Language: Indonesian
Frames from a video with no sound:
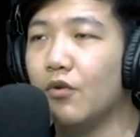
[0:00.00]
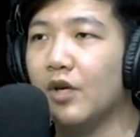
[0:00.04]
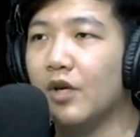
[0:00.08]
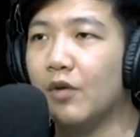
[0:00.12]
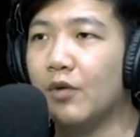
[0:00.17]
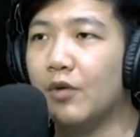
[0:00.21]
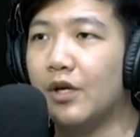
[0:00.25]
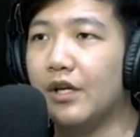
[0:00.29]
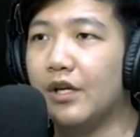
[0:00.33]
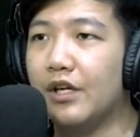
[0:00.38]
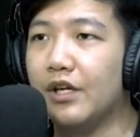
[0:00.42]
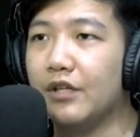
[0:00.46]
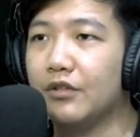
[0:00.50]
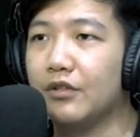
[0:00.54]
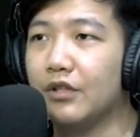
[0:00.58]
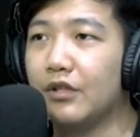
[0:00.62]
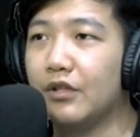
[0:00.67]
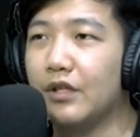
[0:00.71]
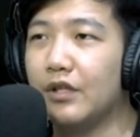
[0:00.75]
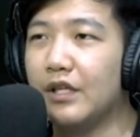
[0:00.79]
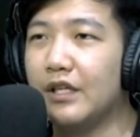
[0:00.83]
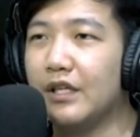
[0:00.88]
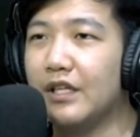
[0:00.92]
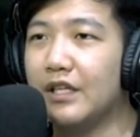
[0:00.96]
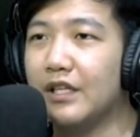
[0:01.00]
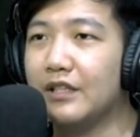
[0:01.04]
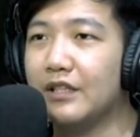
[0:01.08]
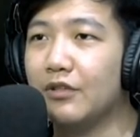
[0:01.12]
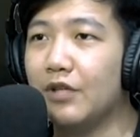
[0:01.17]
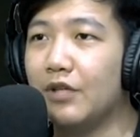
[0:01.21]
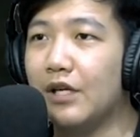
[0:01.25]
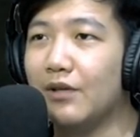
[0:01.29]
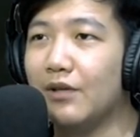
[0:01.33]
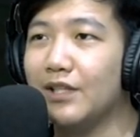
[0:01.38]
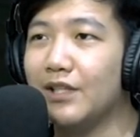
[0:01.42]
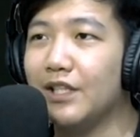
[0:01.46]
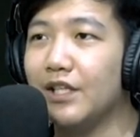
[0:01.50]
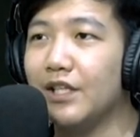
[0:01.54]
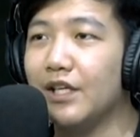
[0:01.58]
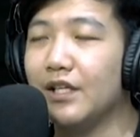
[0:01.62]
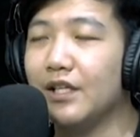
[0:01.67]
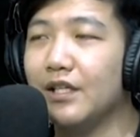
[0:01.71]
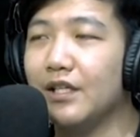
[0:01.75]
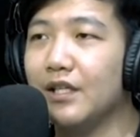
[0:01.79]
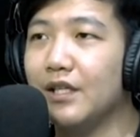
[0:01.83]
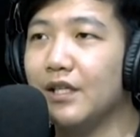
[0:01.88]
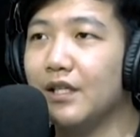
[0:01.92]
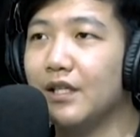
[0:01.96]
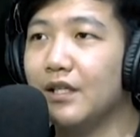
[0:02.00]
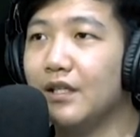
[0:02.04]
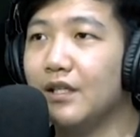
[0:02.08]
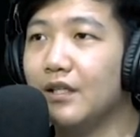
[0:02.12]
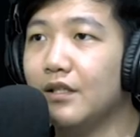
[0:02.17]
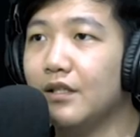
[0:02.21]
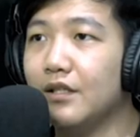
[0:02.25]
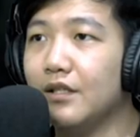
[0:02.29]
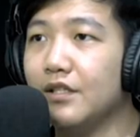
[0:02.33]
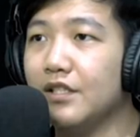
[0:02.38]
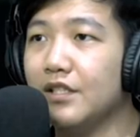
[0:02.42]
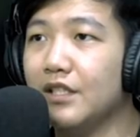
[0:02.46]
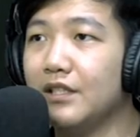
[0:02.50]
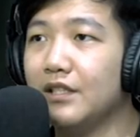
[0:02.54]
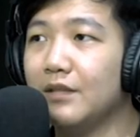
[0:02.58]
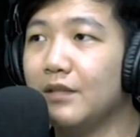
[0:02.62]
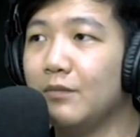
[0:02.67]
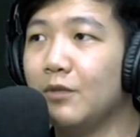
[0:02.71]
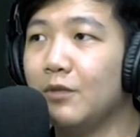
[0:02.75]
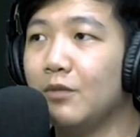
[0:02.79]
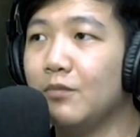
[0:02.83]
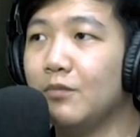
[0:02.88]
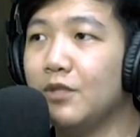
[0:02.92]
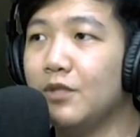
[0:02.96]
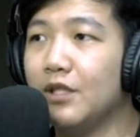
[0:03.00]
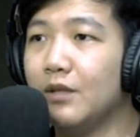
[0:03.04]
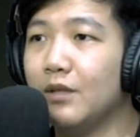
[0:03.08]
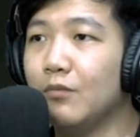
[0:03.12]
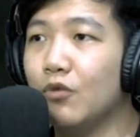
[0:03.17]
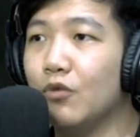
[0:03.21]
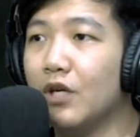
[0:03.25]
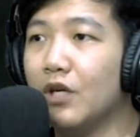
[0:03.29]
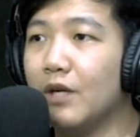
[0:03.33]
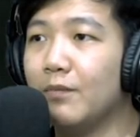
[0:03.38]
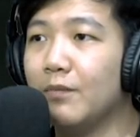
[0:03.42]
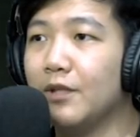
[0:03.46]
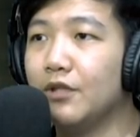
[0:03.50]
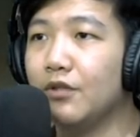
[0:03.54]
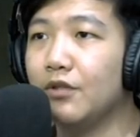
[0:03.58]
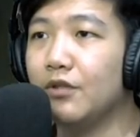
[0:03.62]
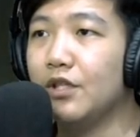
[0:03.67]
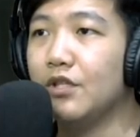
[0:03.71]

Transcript: Oh ya udah ini kita ini kita udah lewatin ya. Di sini kita belum bisa buka pintu ini